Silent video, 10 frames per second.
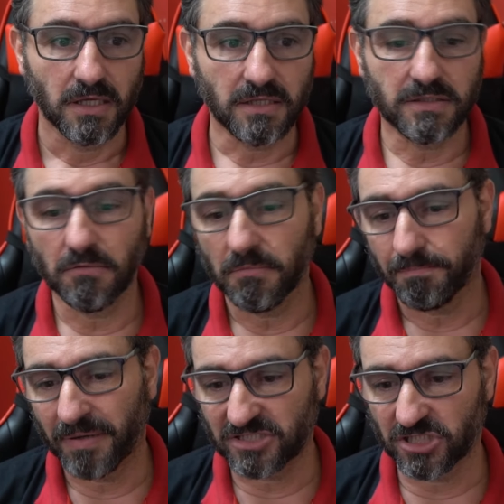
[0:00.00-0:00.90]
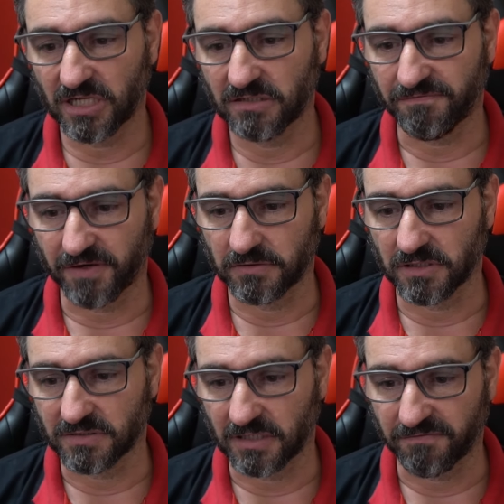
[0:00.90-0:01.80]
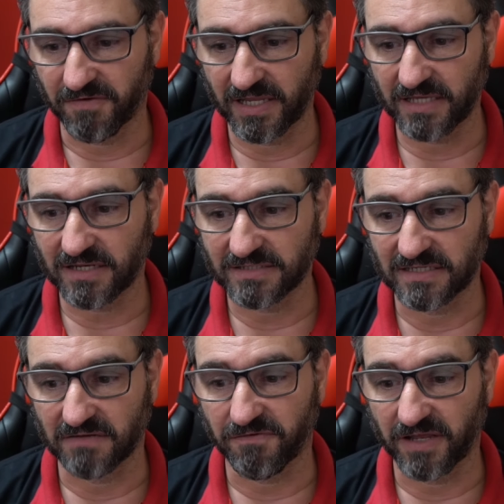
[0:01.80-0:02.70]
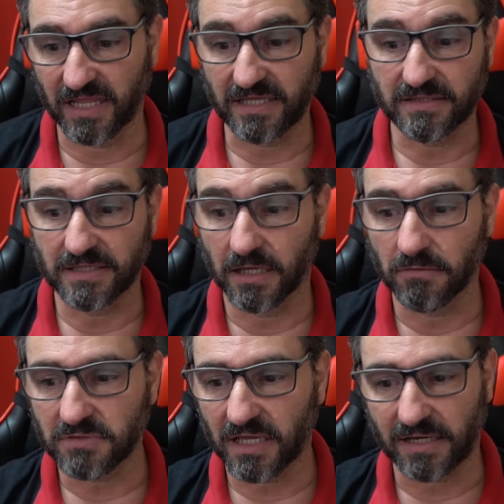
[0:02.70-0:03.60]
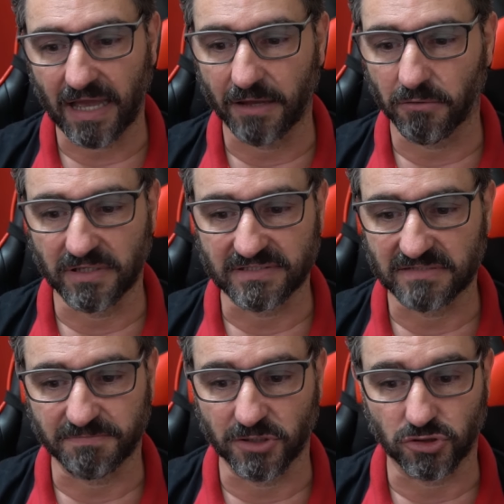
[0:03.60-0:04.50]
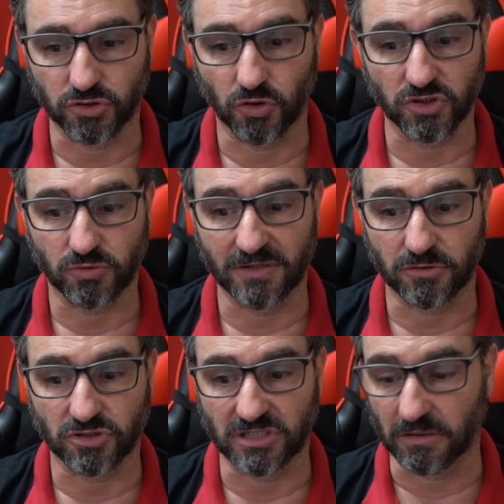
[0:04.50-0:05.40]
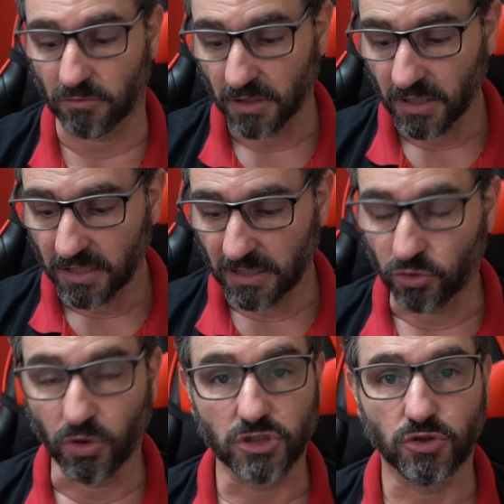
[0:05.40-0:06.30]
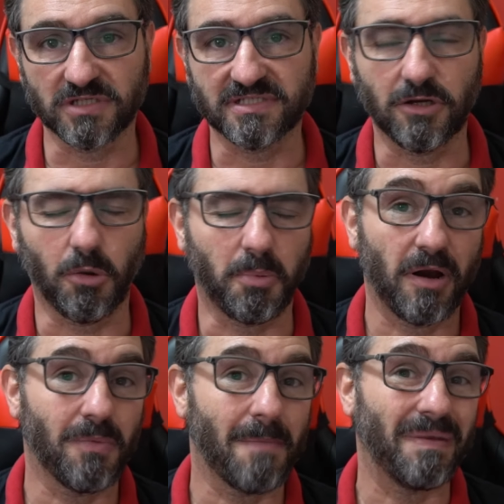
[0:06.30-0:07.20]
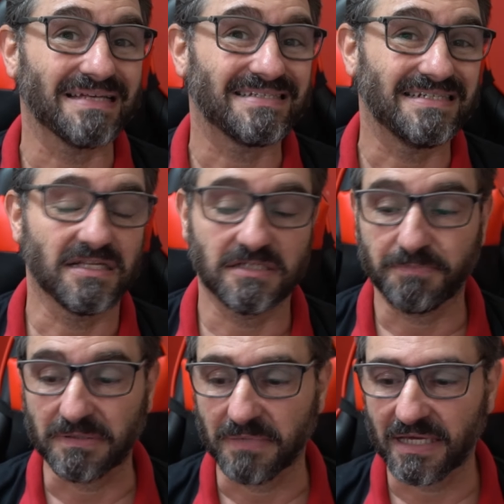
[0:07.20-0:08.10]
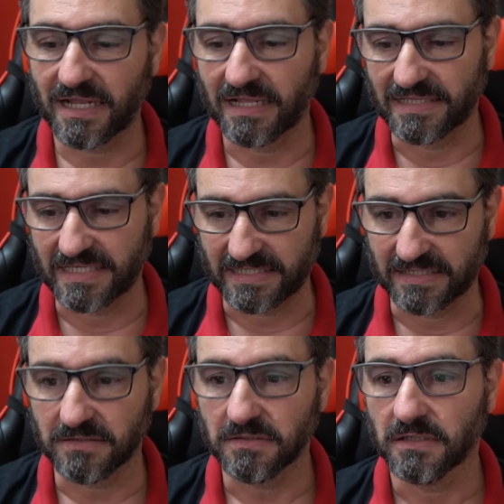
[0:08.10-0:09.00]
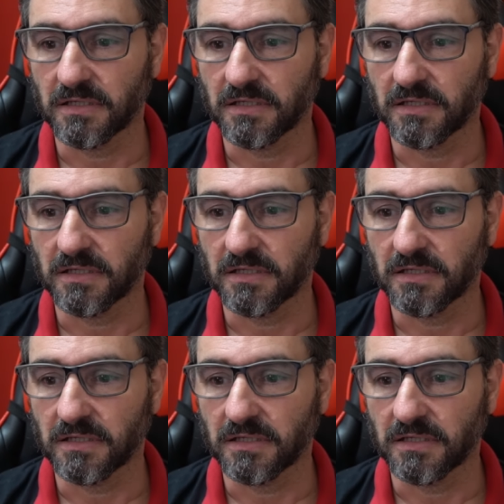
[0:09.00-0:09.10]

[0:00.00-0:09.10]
Então, pastilha de freio dianteiro falei, traseira falei, não tá caro esses preços 245 e 225 para uma pastilha de primeira linha.